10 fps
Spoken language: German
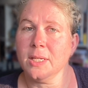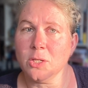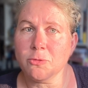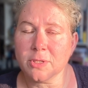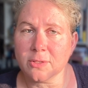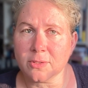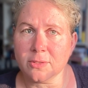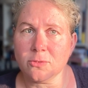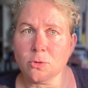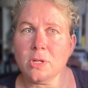Ich finde das
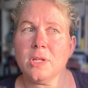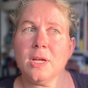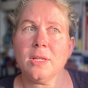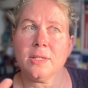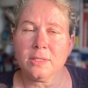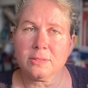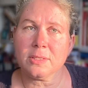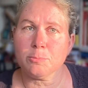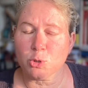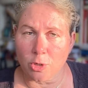ganz toll.
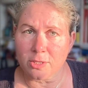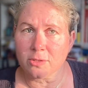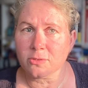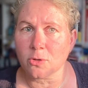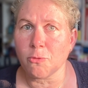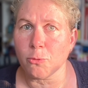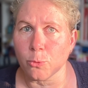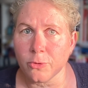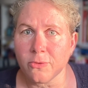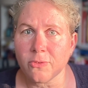Allerdings bedeutet das auch für
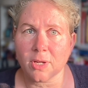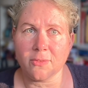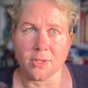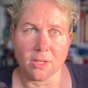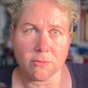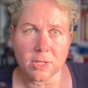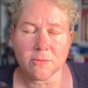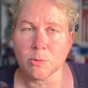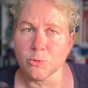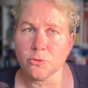uns als
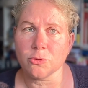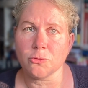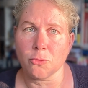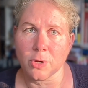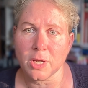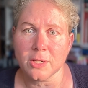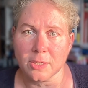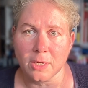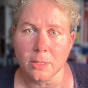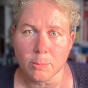Anwender, wir müssen uns vorher
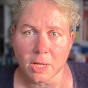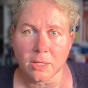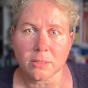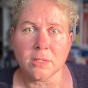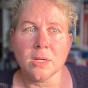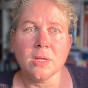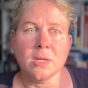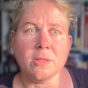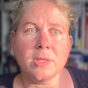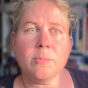Gedanken machen,
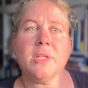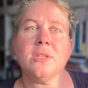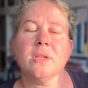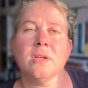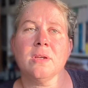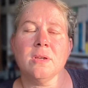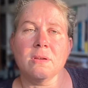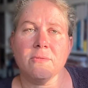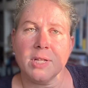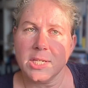nämlich,
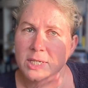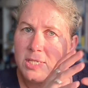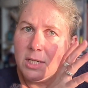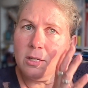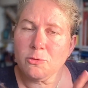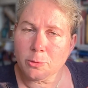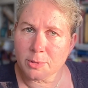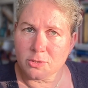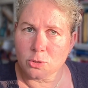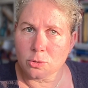wenn ich die
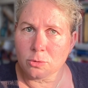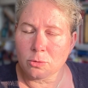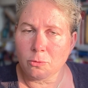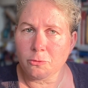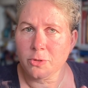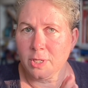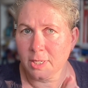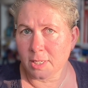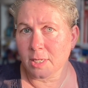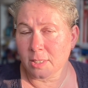Informationen von der
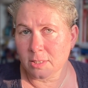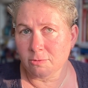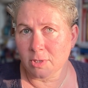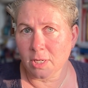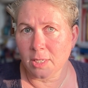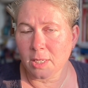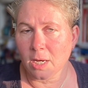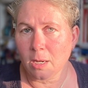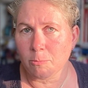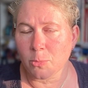generativen KI
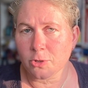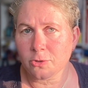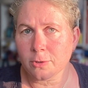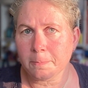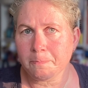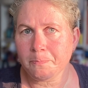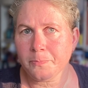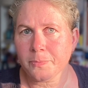haben möchte,